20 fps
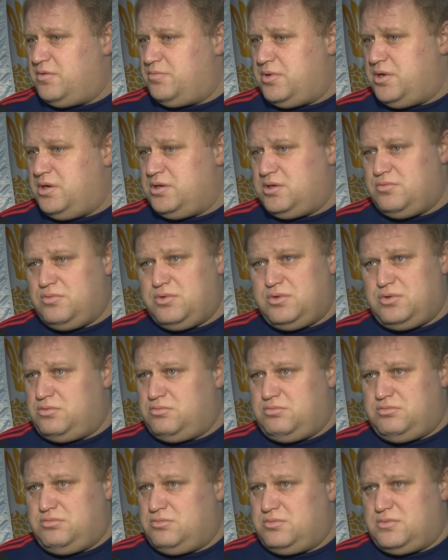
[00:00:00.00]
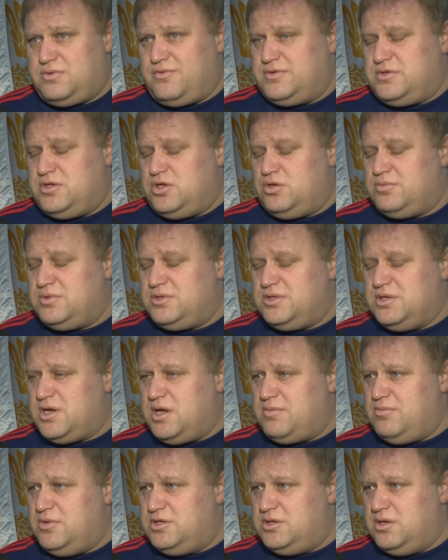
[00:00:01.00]
Поэтому в основном
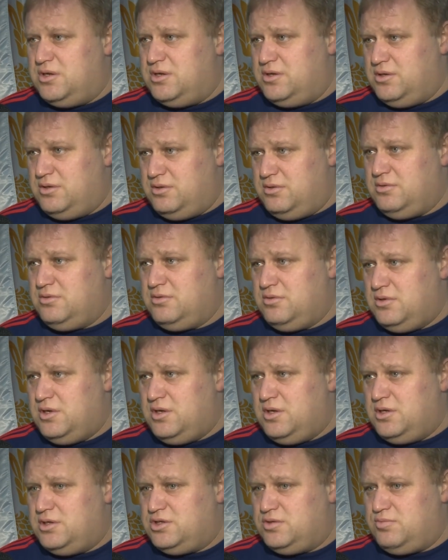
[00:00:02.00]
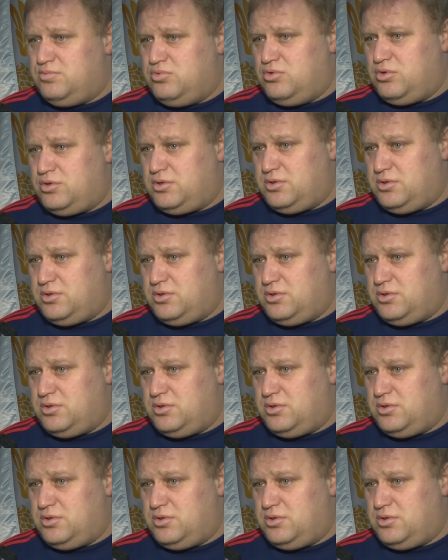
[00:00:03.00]
знакомительный сбор.